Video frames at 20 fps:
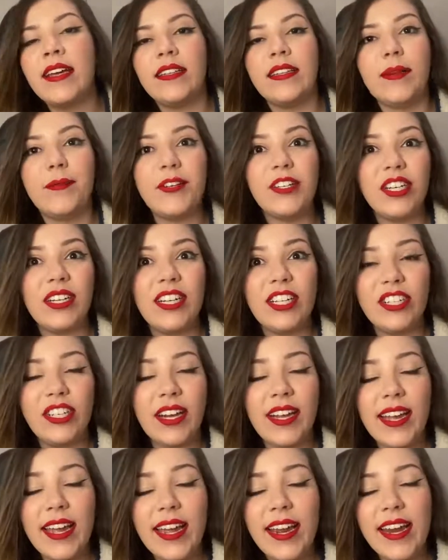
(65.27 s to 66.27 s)
Também já deixa
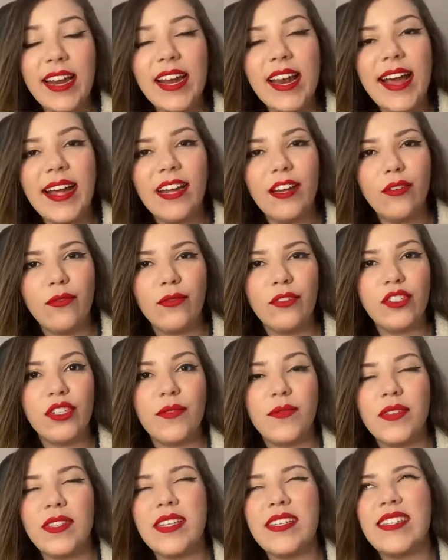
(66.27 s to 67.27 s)
aquele like no vídeo
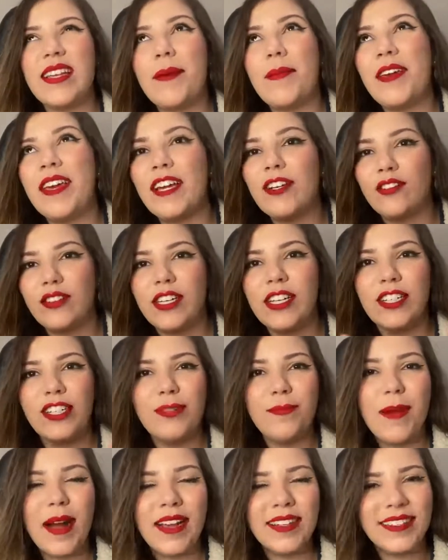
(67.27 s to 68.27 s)
que vocês sabem que ajuda
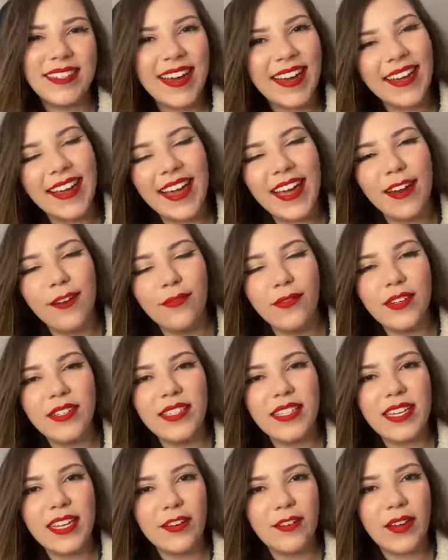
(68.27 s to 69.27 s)
demais, dá aquela
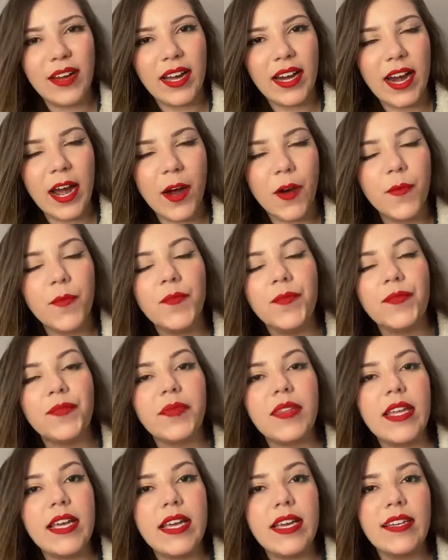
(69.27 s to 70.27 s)
forcinha no canal.
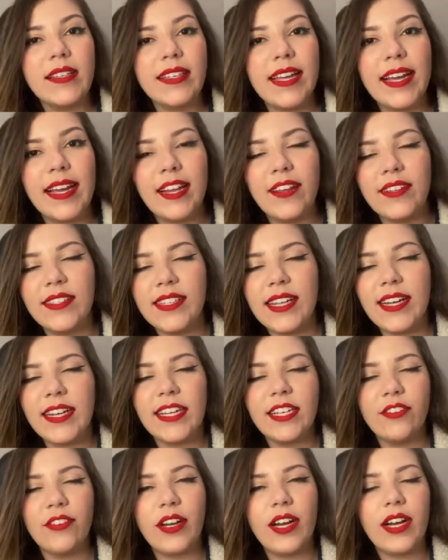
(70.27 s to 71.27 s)
E segue lá o
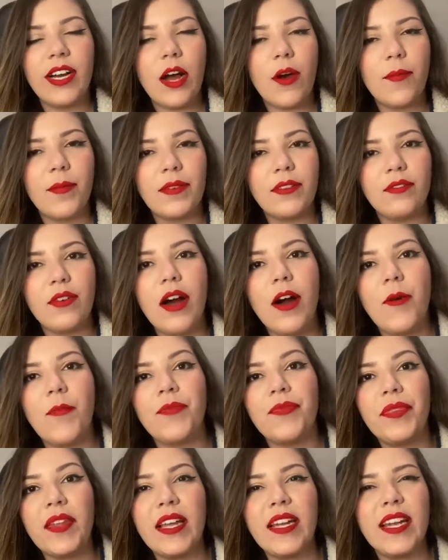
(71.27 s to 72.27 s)
Instagram do canal,
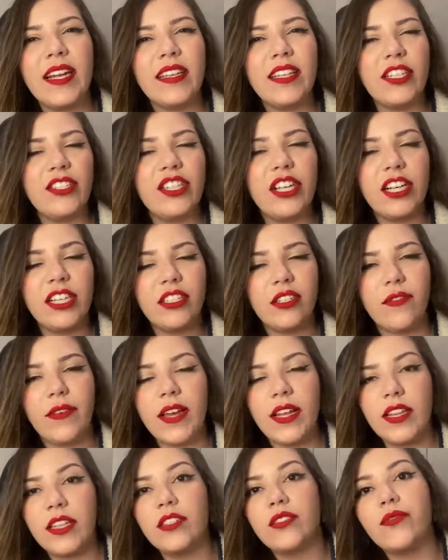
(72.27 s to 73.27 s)
pessoal. Lá tem dicas de
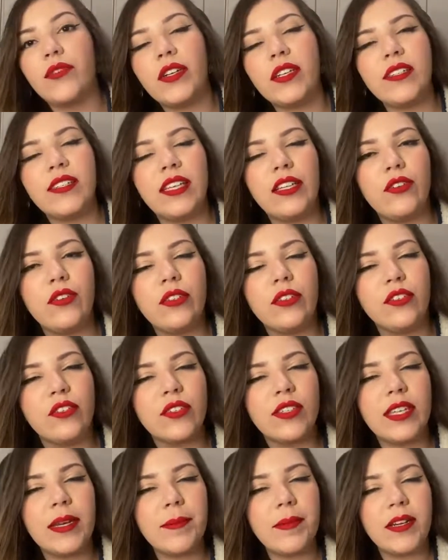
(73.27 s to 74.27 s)
vendas, de fornecedores, estou
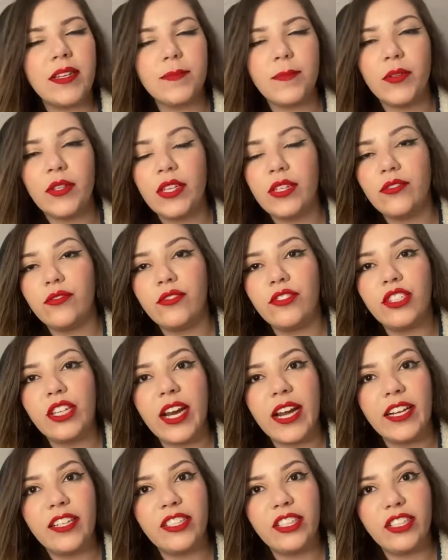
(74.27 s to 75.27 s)
sempre respondendo nos
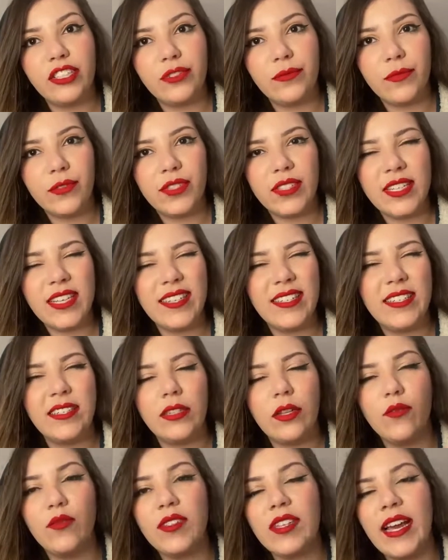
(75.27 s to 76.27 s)
directs de vocês,
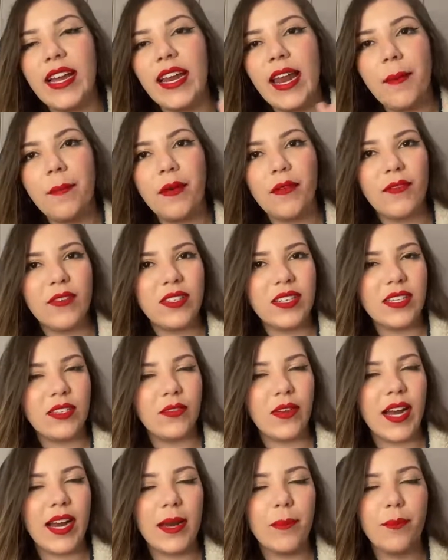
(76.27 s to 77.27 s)
então segue lá para vocês
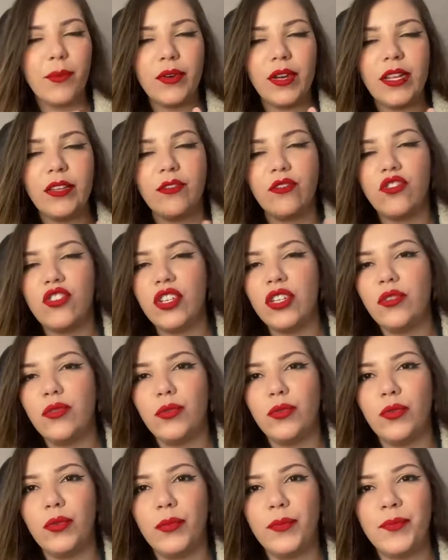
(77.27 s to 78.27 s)
ficarem por dentro de
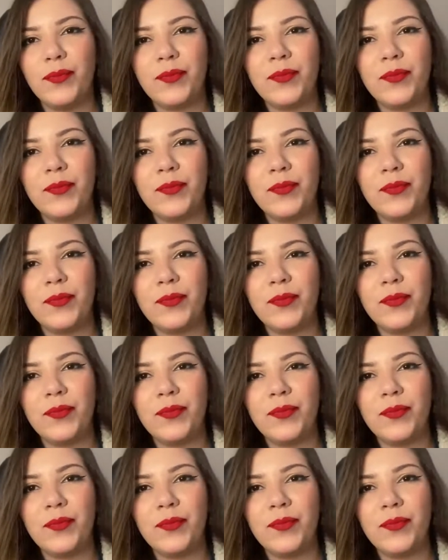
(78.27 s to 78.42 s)
tudo.